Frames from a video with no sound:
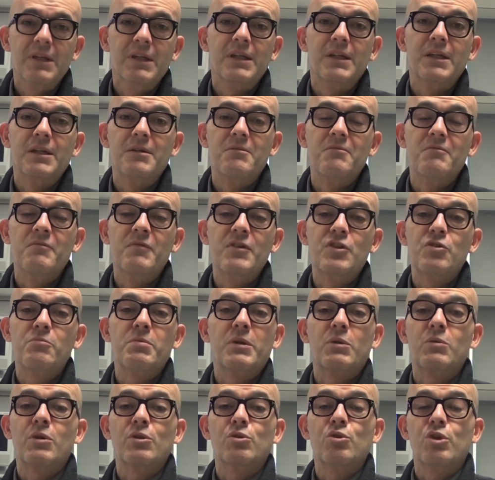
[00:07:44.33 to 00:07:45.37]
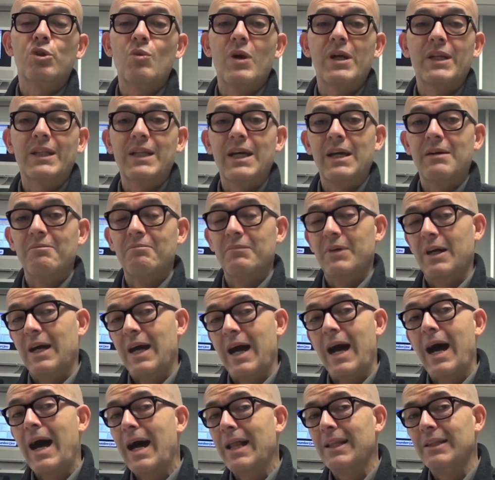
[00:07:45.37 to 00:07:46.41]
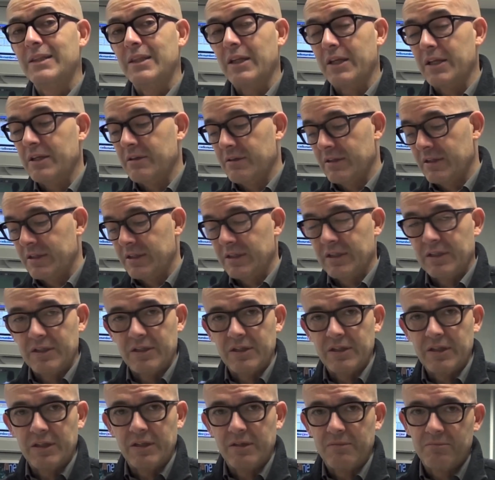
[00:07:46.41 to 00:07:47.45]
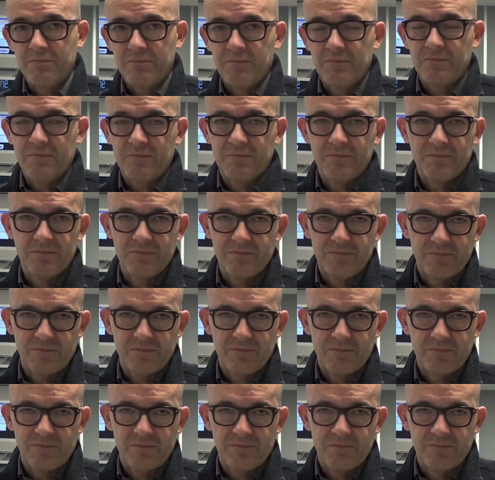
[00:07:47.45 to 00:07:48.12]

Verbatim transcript: eh, invece per quanto riguarda eh, altri ehm,